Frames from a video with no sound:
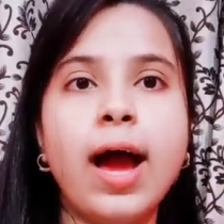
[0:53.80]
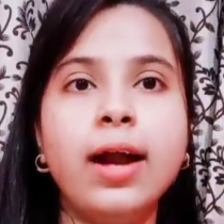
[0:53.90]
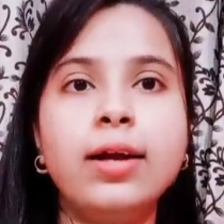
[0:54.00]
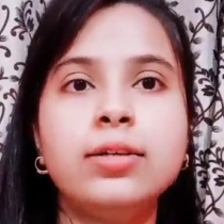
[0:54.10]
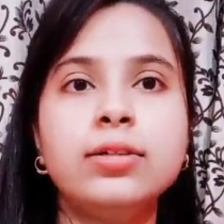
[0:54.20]

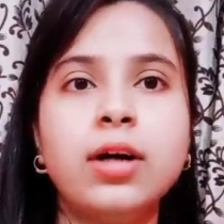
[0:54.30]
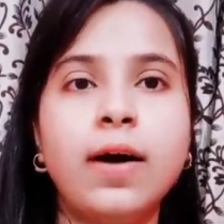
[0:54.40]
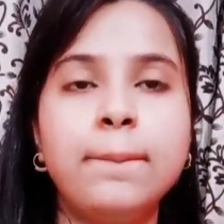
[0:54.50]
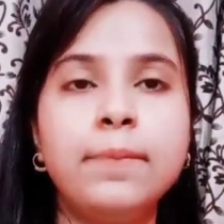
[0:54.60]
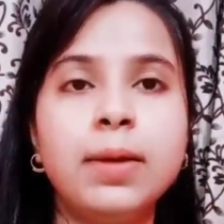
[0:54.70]
एंड uh,
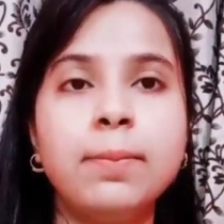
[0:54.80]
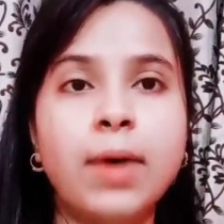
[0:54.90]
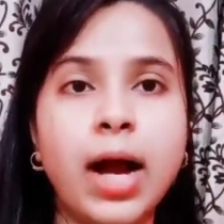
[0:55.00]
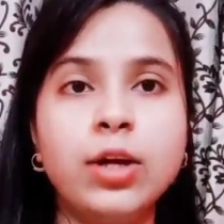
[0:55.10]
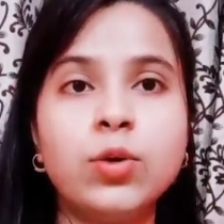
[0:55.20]
अपने
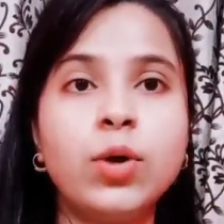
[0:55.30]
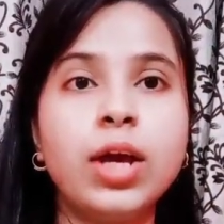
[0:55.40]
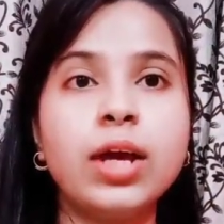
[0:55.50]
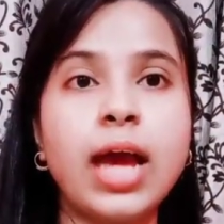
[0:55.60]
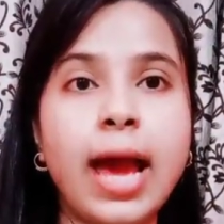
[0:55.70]
माइंड को
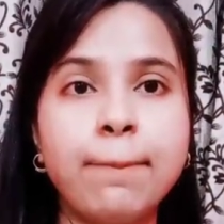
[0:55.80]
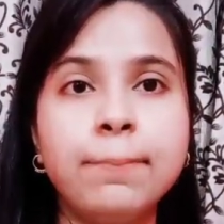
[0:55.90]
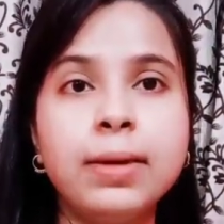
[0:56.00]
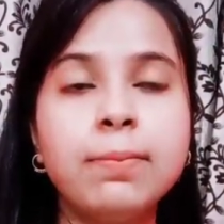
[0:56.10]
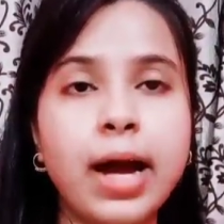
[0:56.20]
एक
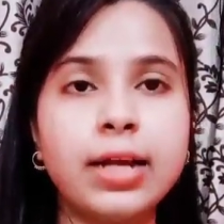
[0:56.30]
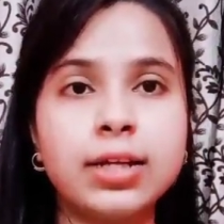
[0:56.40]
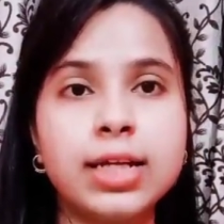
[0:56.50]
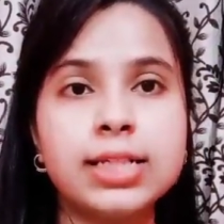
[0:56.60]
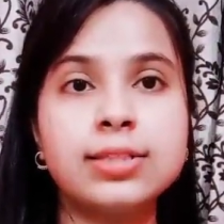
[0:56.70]
हैप्पी
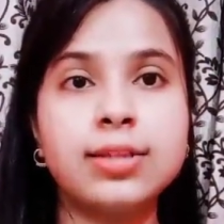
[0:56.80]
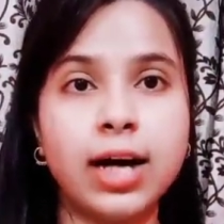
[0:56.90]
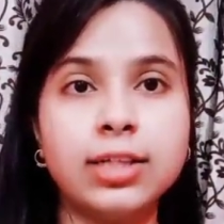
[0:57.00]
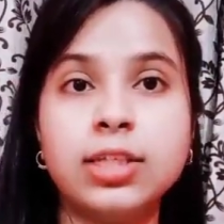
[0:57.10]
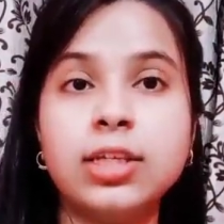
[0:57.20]
माइंड के
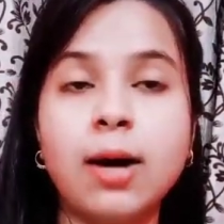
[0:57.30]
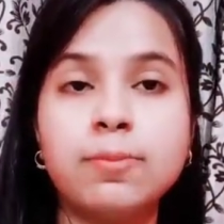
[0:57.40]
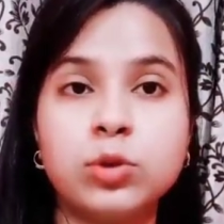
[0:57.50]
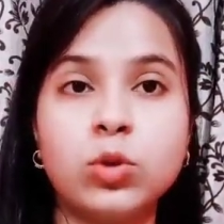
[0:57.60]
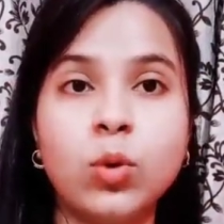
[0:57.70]
साथ ही
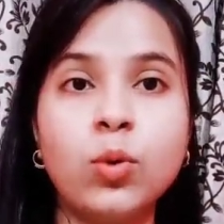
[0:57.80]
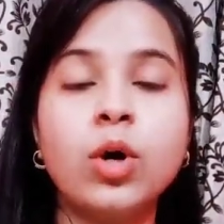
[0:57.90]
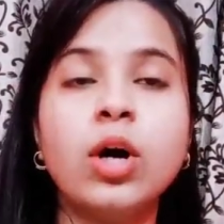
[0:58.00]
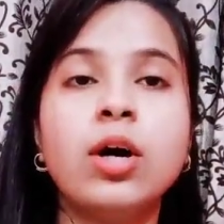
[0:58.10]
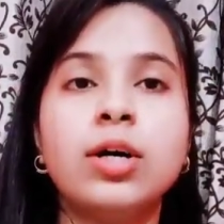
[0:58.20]
आप सो
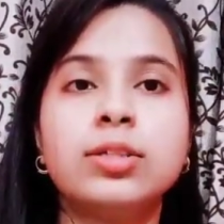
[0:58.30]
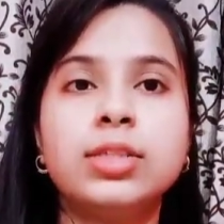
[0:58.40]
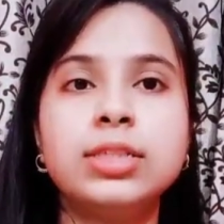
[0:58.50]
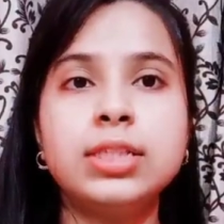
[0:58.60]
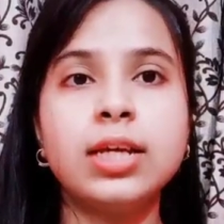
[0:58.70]

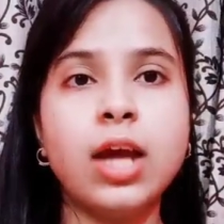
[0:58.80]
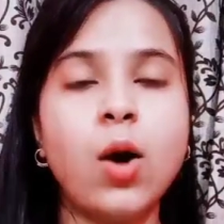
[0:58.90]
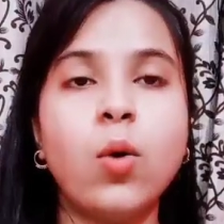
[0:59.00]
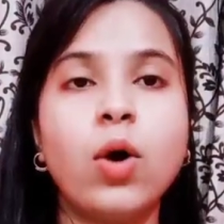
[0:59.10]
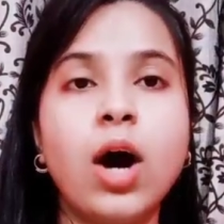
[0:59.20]
जिससे क्या
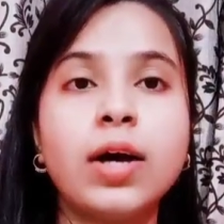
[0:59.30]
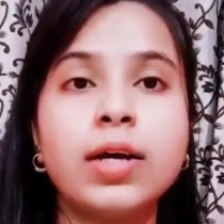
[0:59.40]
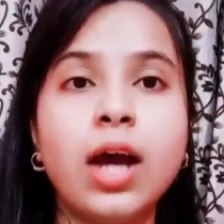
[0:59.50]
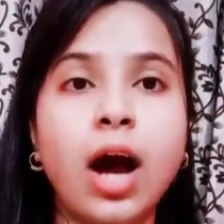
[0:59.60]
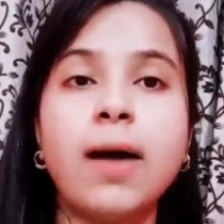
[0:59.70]
होगा
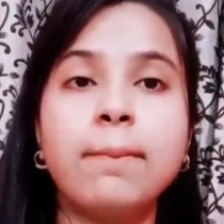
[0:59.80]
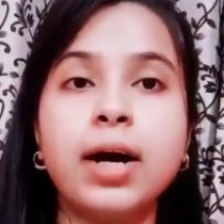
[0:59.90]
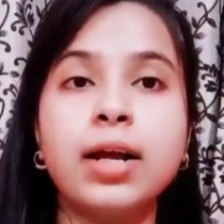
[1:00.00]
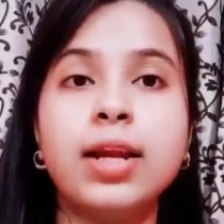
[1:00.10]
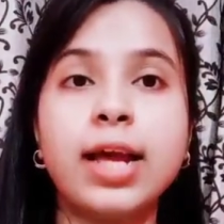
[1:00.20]
कि
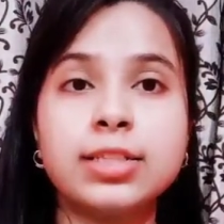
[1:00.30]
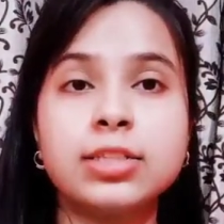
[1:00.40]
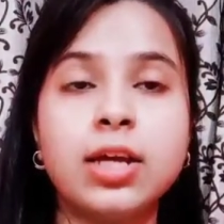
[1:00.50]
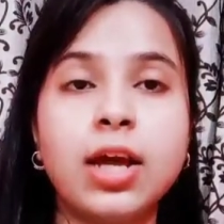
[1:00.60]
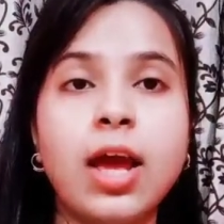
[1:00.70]
आपका
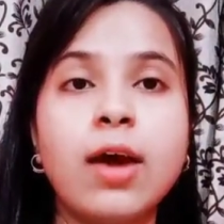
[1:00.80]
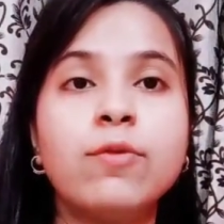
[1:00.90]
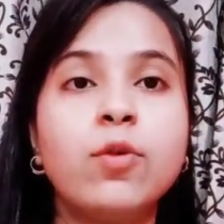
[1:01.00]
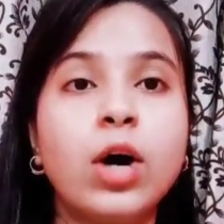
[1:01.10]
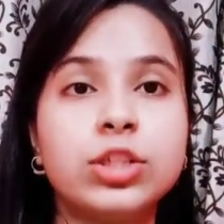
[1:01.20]
नेक्स्ट डे है
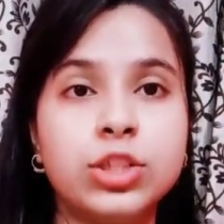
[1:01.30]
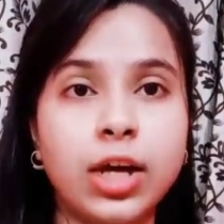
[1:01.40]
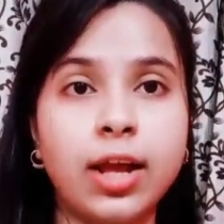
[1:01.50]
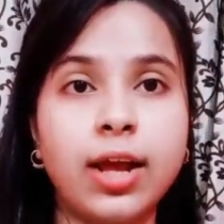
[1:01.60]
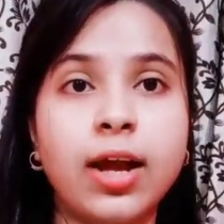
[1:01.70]
वो
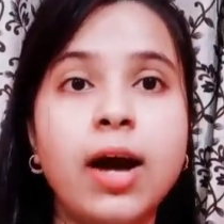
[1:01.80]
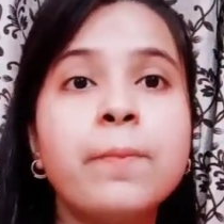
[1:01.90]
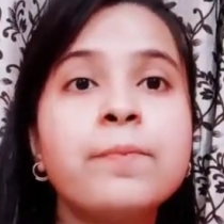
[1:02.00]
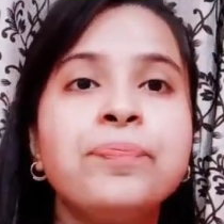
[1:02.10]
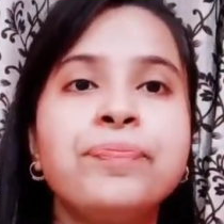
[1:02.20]
अच्छा रहेगा
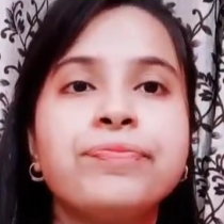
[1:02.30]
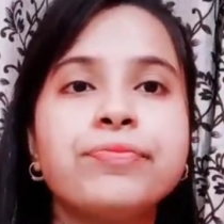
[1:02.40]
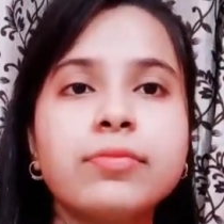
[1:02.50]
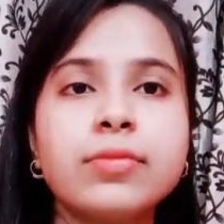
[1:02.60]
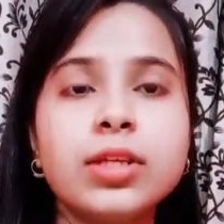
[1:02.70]

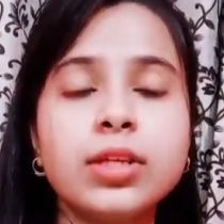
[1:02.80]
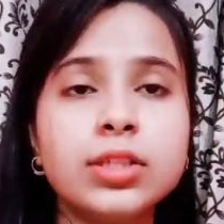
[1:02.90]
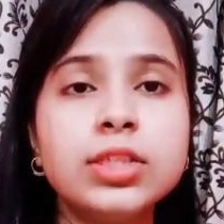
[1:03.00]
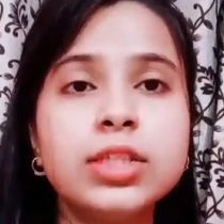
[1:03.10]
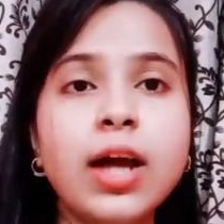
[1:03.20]

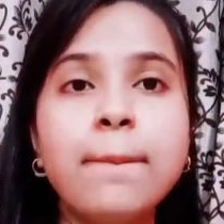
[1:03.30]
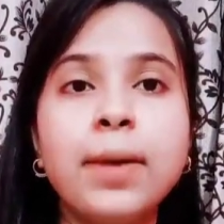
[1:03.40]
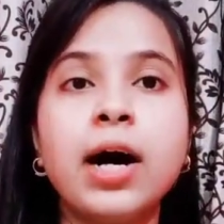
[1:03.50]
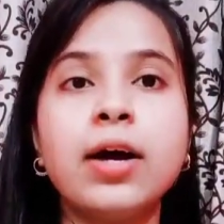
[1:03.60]
जिससे आप